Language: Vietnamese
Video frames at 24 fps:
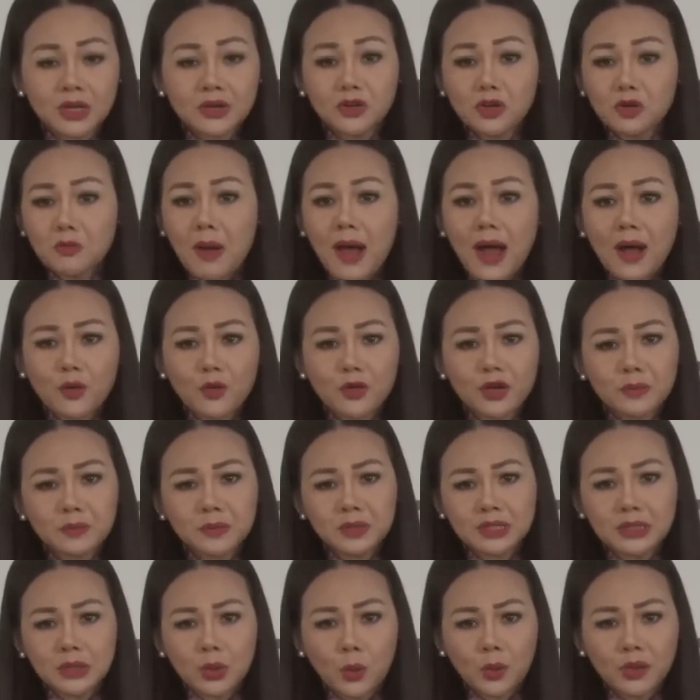Điều ba của Hiệp
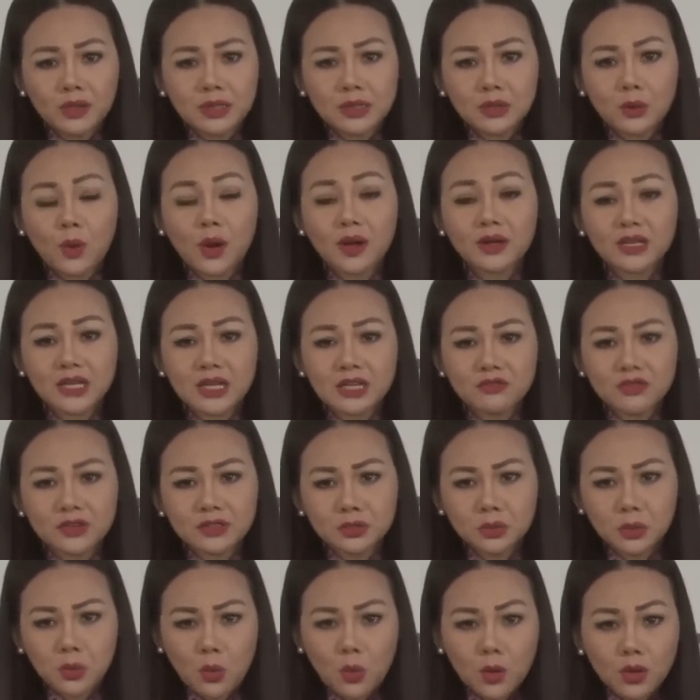định quy định Hoa Kỳ phải
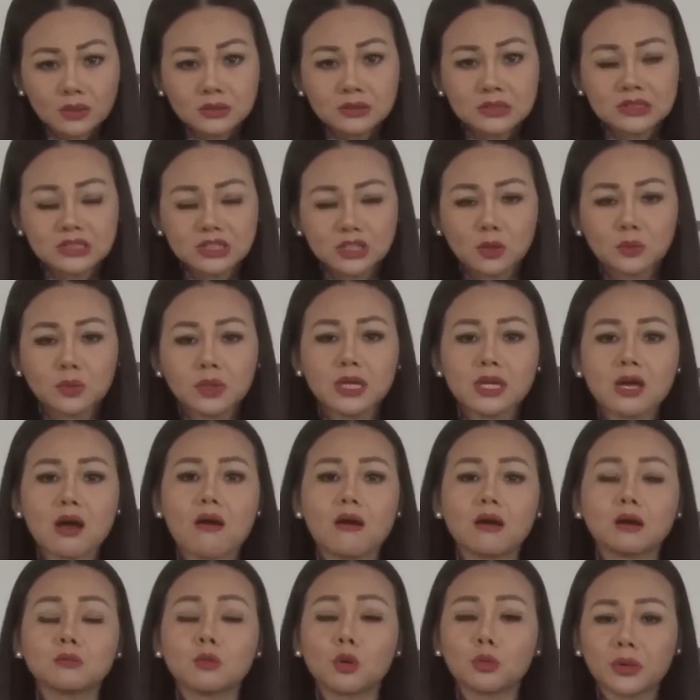rút quân, trong khi
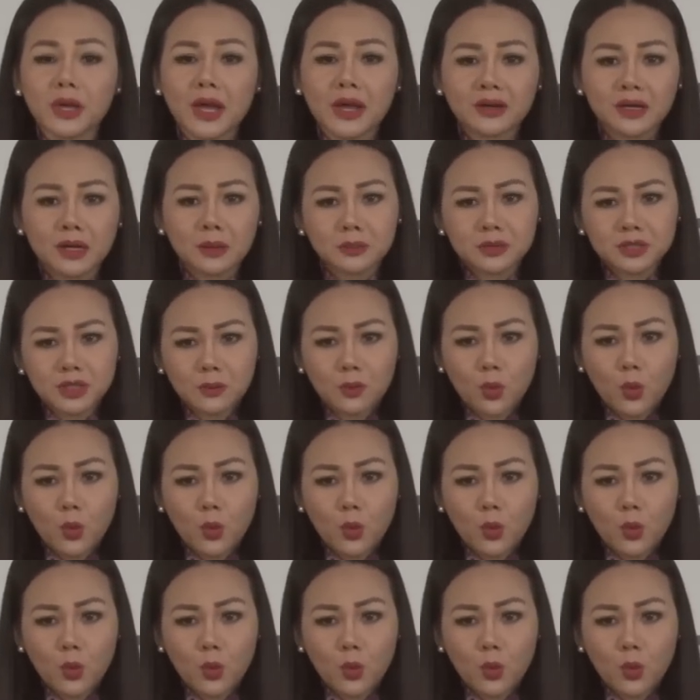hơn một nghìn năm trăm